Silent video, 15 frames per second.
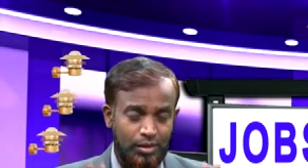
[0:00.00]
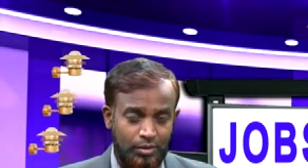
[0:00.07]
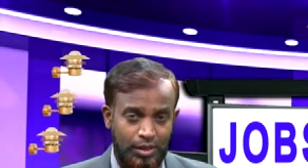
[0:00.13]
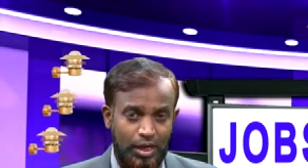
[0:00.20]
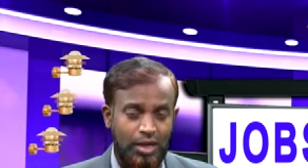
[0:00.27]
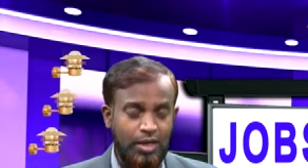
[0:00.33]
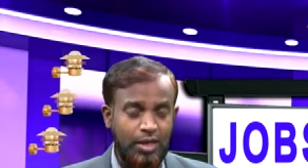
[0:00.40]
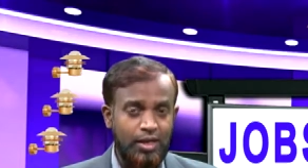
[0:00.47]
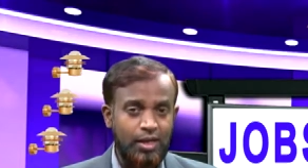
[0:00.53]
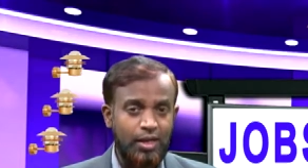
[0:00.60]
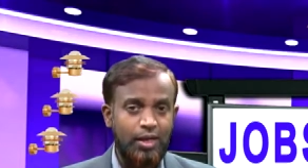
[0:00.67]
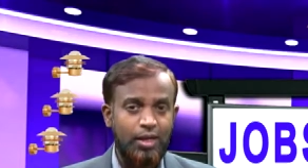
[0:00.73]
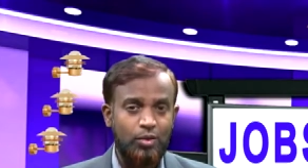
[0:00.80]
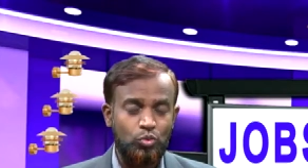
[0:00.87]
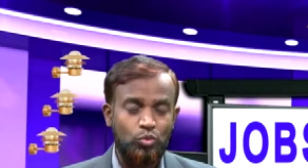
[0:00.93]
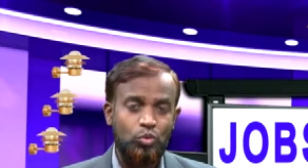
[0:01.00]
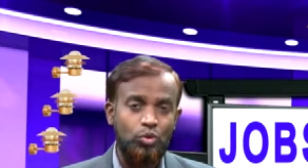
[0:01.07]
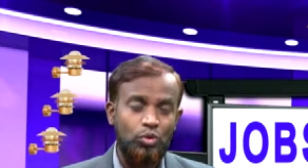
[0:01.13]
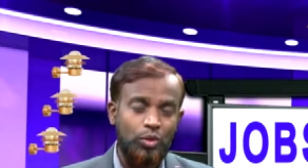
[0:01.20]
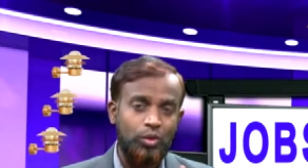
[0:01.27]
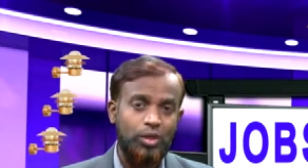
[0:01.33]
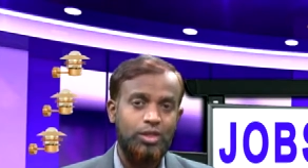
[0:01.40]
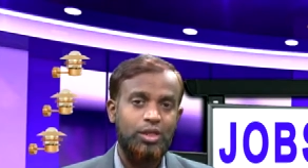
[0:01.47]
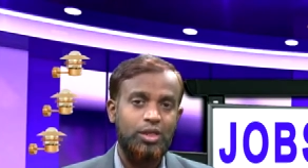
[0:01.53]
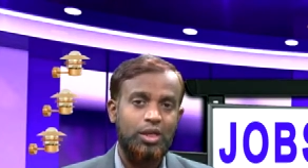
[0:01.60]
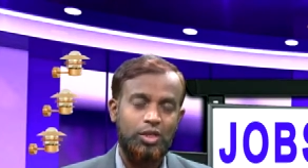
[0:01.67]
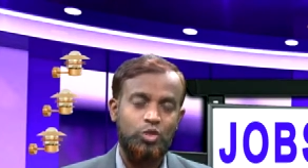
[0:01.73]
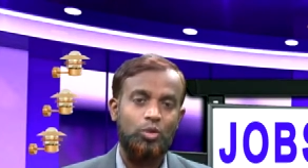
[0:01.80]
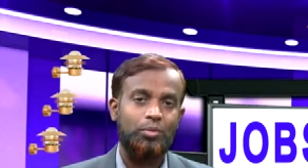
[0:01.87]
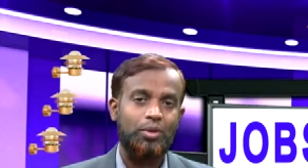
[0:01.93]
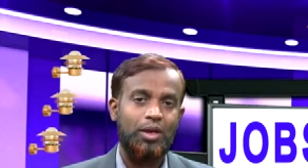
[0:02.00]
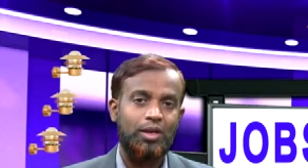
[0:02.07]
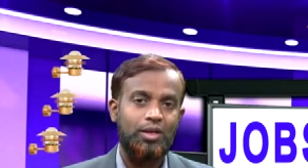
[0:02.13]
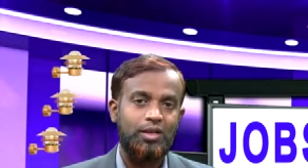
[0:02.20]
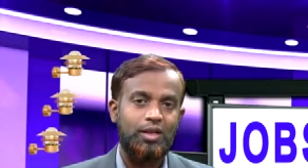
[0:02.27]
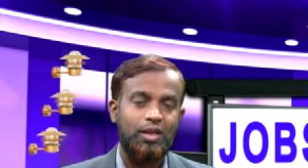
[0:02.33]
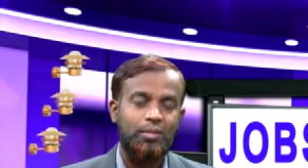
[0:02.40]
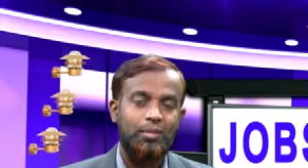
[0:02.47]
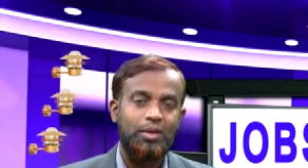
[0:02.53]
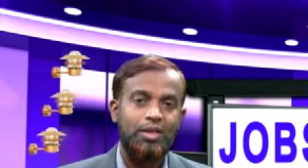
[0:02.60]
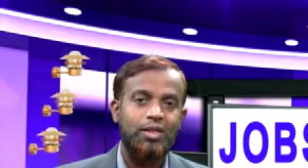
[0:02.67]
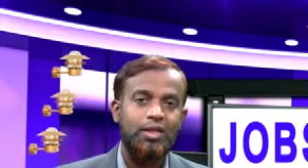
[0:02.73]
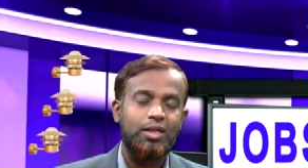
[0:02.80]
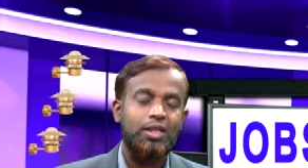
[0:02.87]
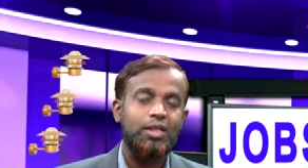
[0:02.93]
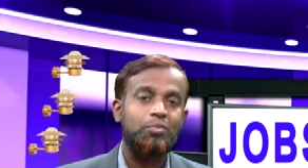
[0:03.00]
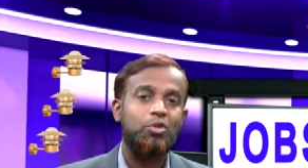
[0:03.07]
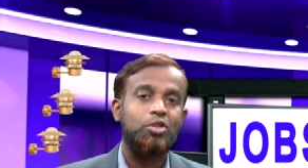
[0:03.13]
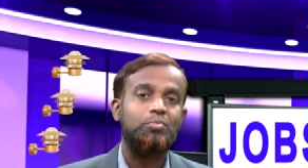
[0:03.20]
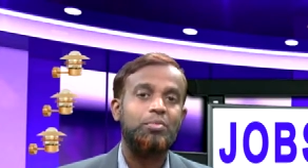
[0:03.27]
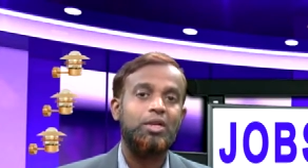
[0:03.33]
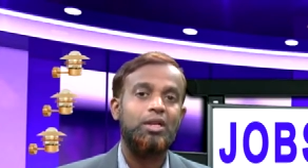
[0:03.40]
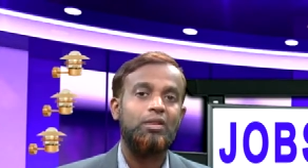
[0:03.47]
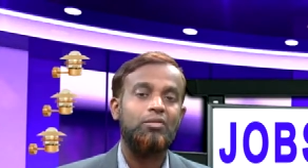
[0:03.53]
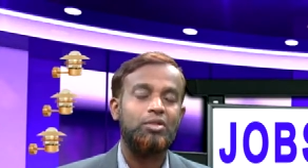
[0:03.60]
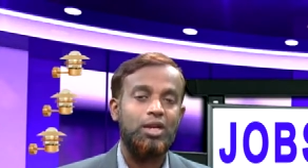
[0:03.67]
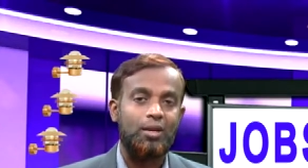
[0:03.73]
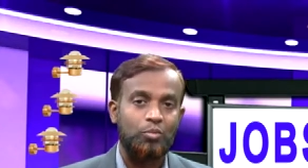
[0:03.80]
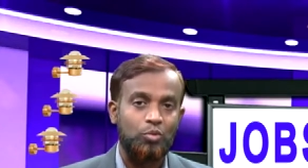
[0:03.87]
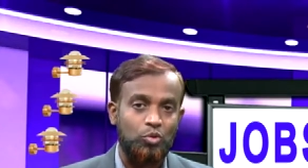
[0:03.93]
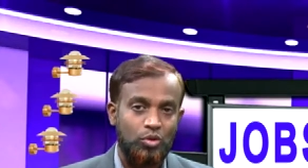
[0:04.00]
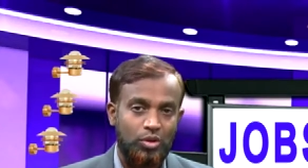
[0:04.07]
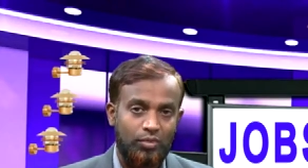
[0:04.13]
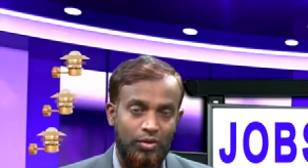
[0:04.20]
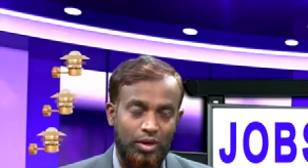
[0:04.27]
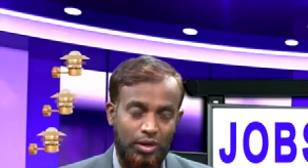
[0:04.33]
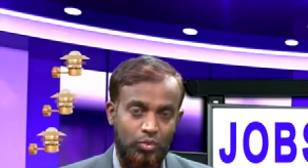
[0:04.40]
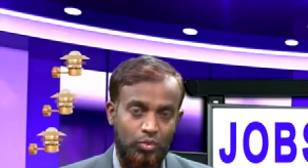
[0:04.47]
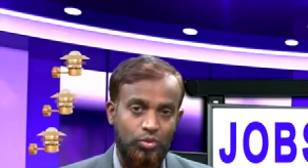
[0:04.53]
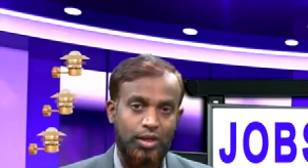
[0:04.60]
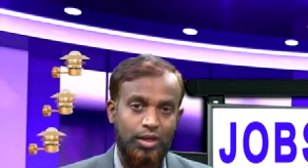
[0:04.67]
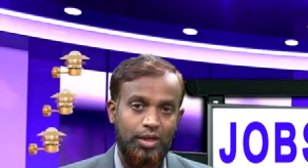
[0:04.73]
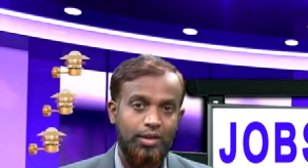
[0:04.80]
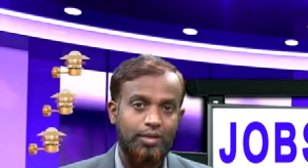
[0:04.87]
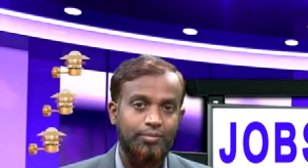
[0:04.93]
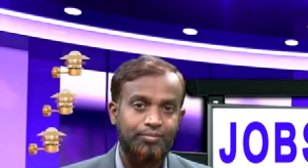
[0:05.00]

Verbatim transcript: क्राइटेरिया उसको यूनिट अंडरस्टैंड द जॉब क्राइटेरिया कि भाई एच किस परस्पेक्टिव से आपको जो है ना फिल्टर आउट करेगा